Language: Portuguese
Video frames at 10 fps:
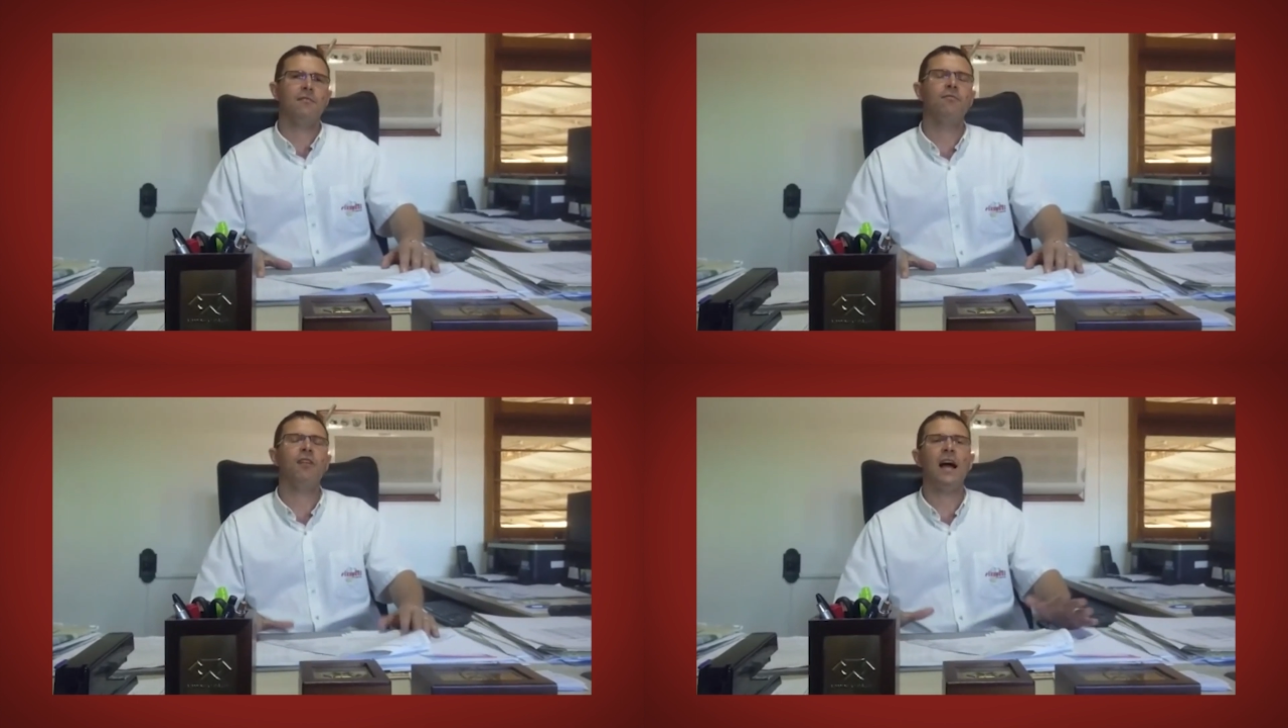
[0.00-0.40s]

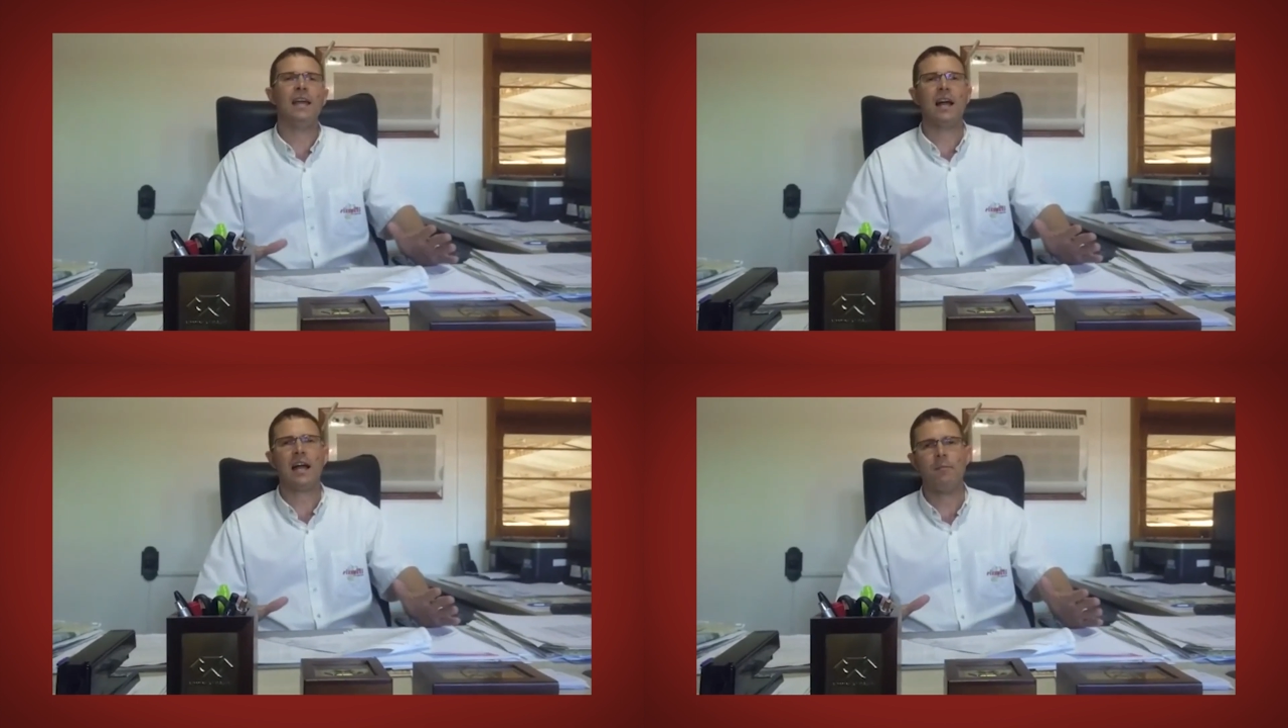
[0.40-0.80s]

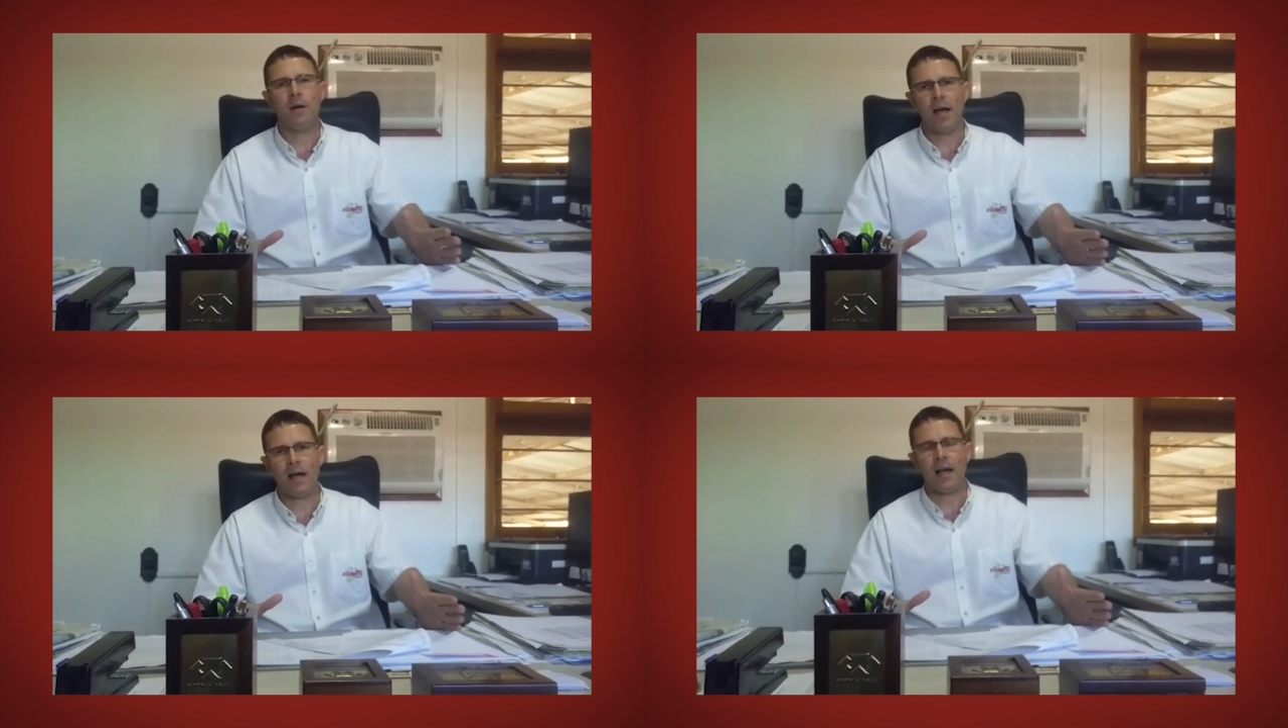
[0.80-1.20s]
vai
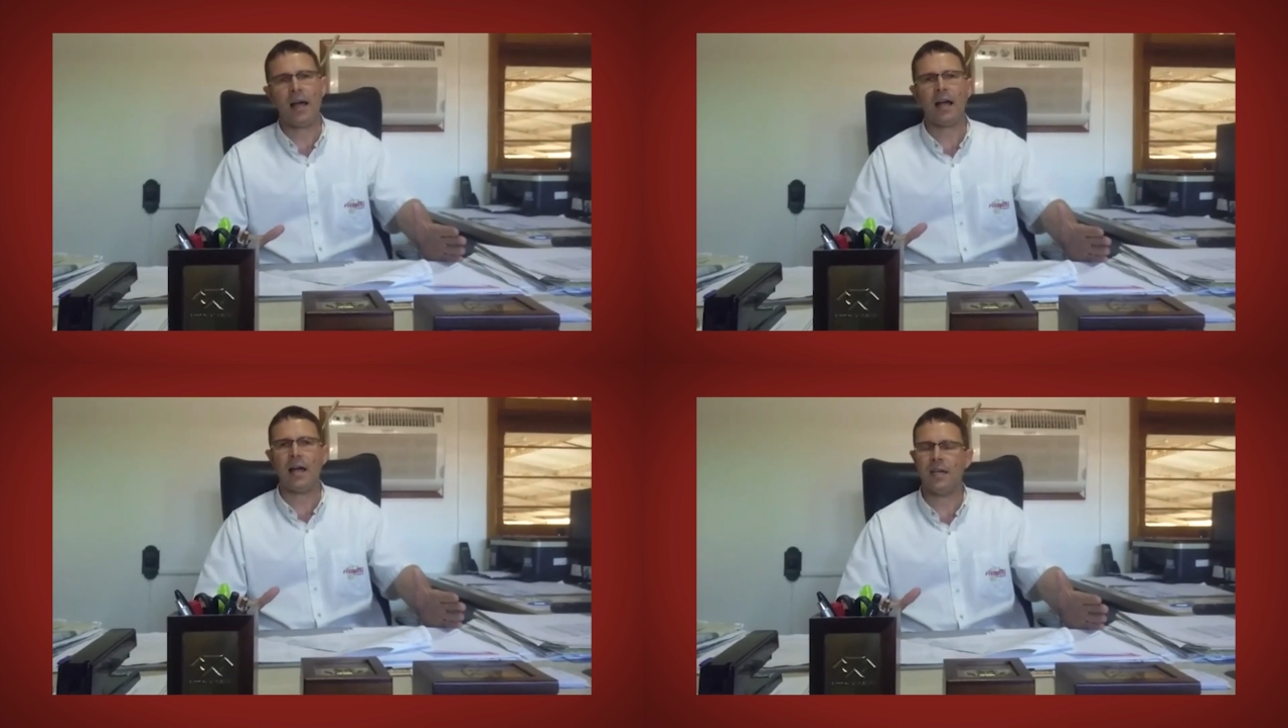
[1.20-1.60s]
acabar
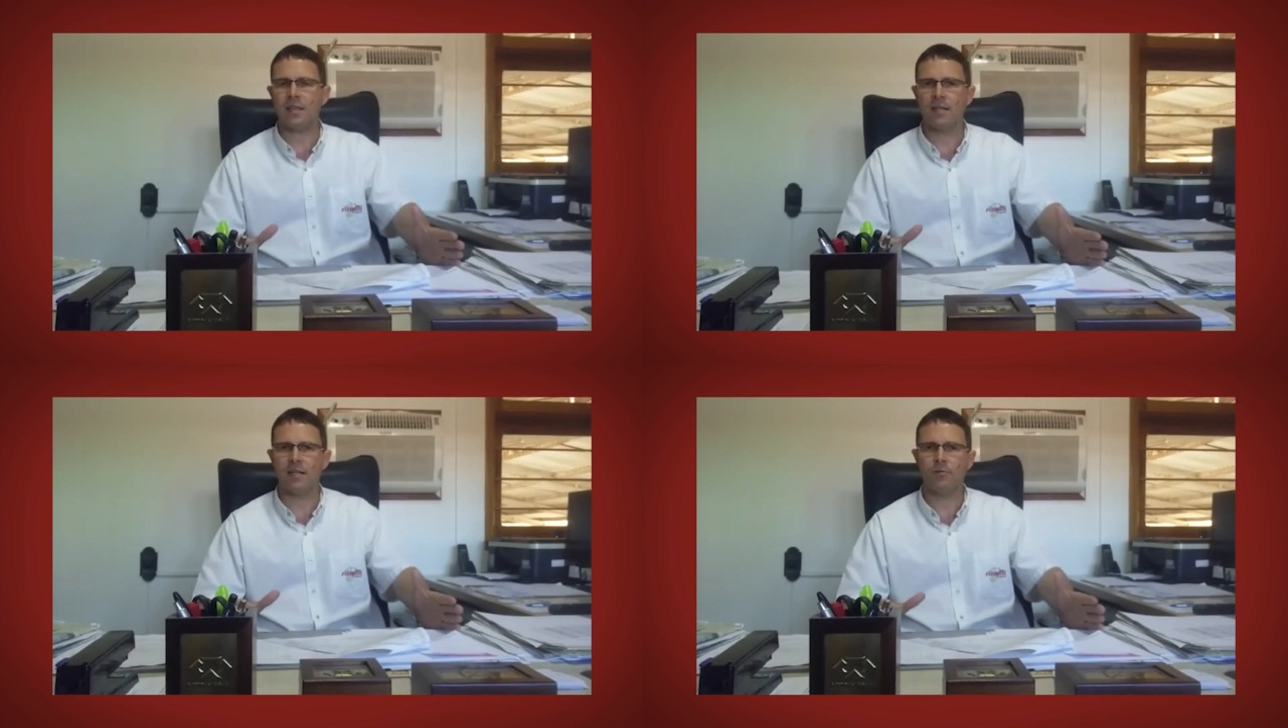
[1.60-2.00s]

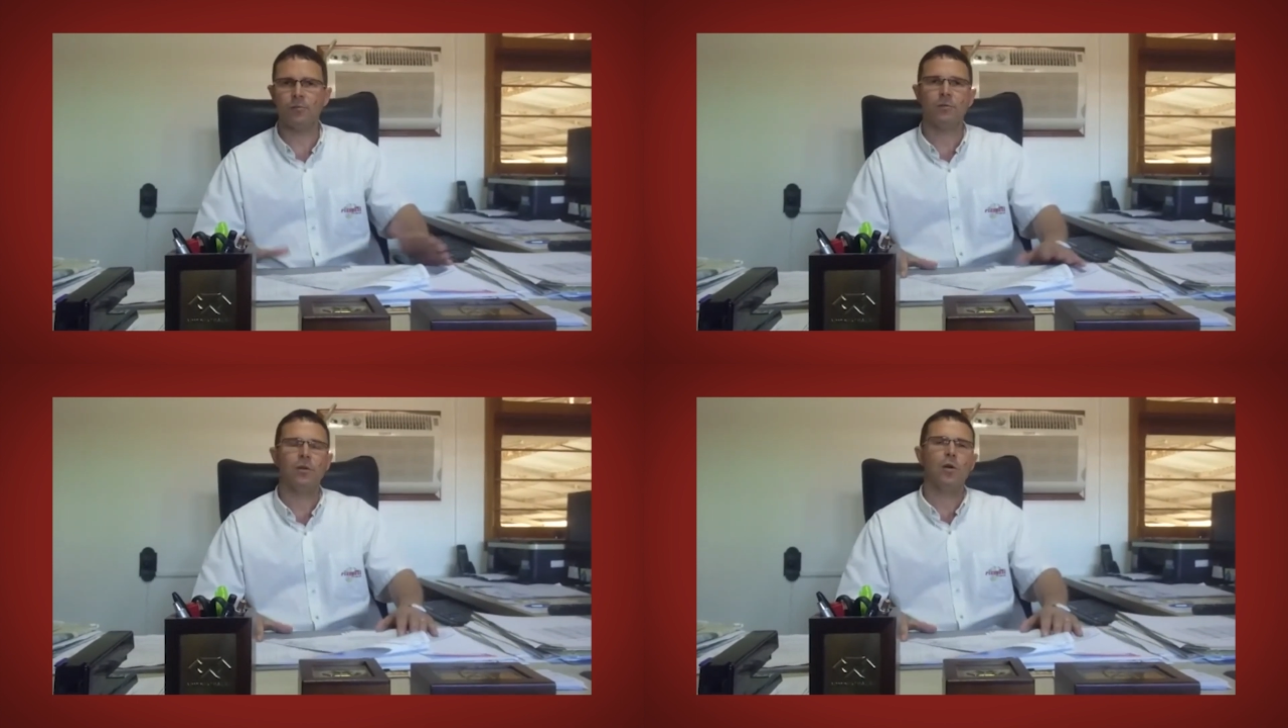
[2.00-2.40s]

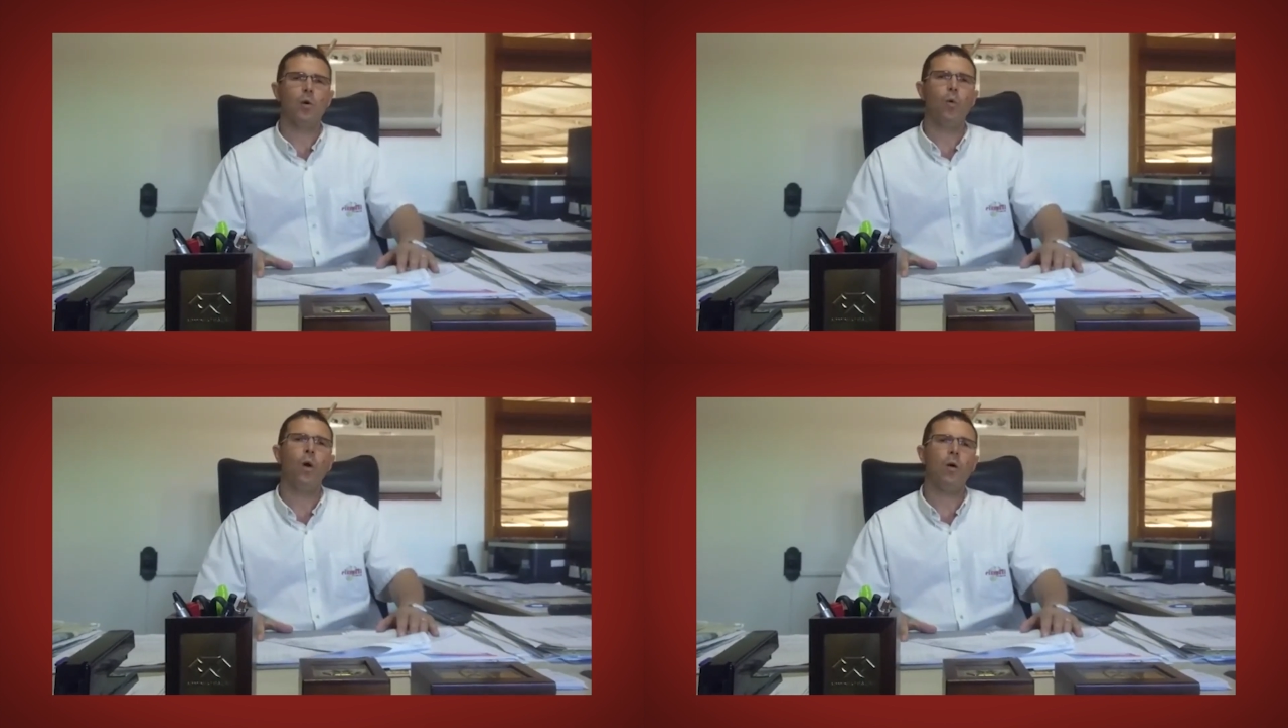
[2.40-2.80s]
acarretando
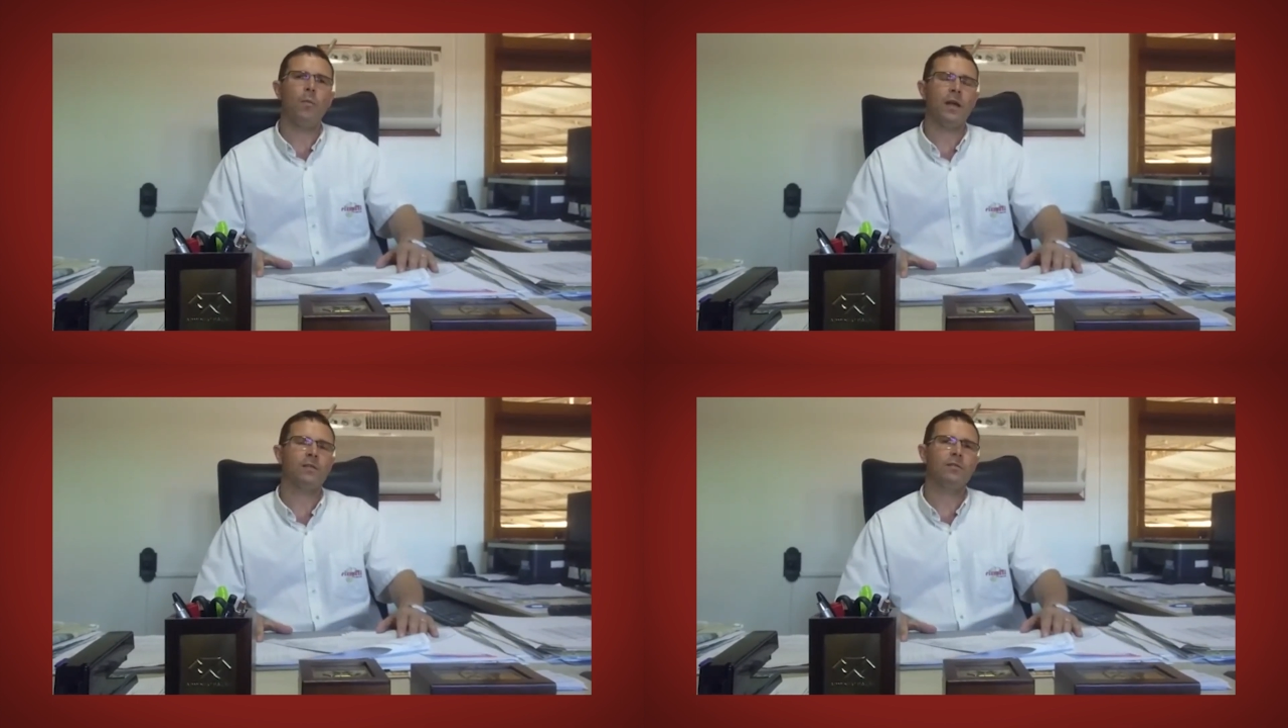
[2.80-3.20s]
o
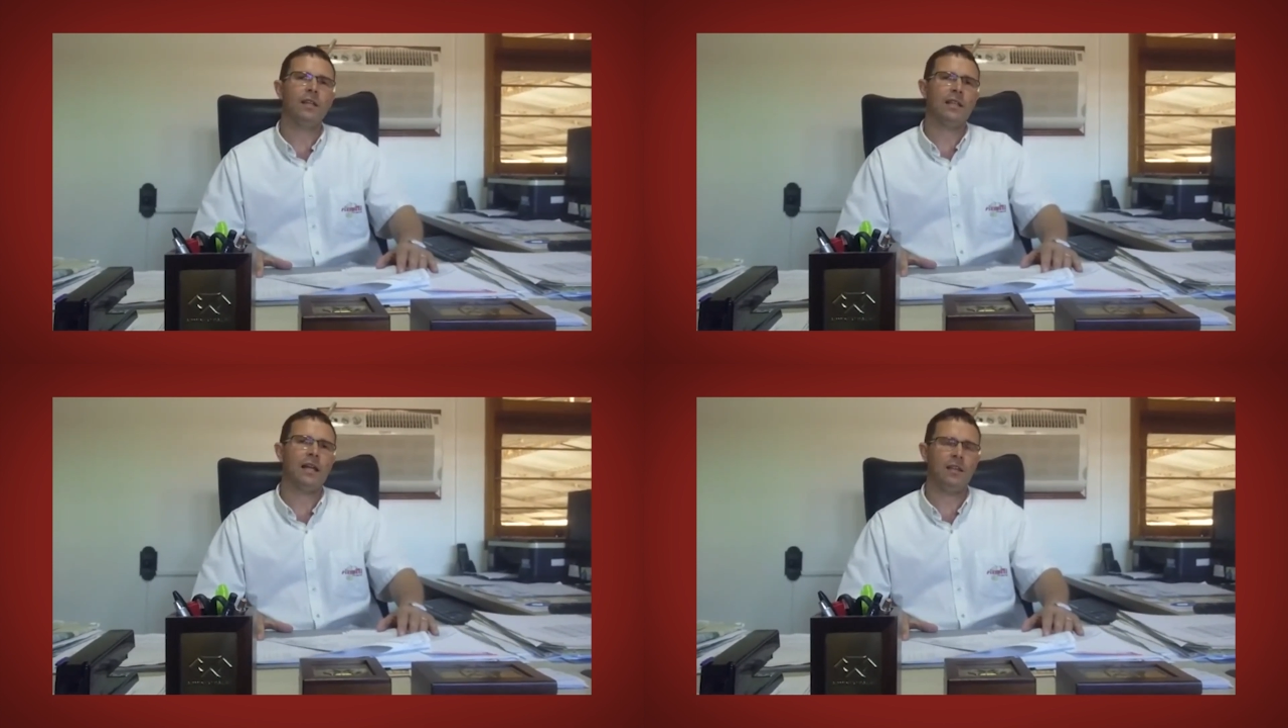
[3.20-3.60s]
aumento
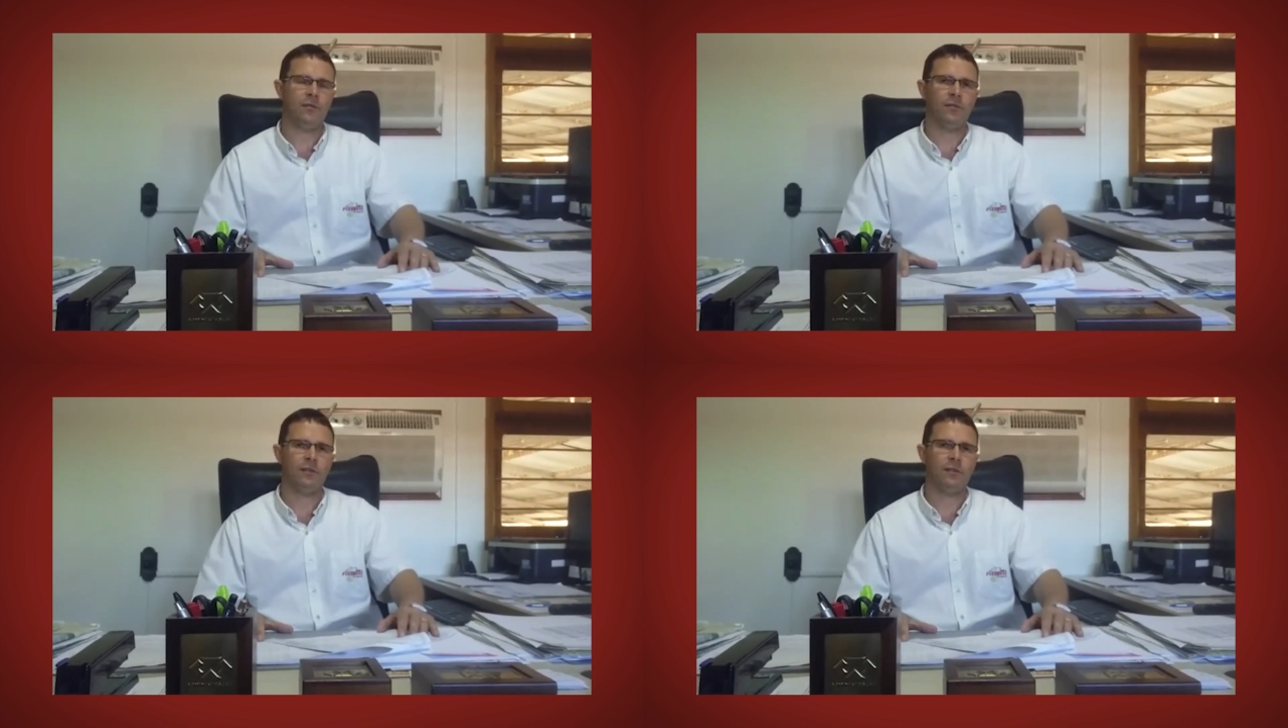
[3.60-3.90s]
de tarifa.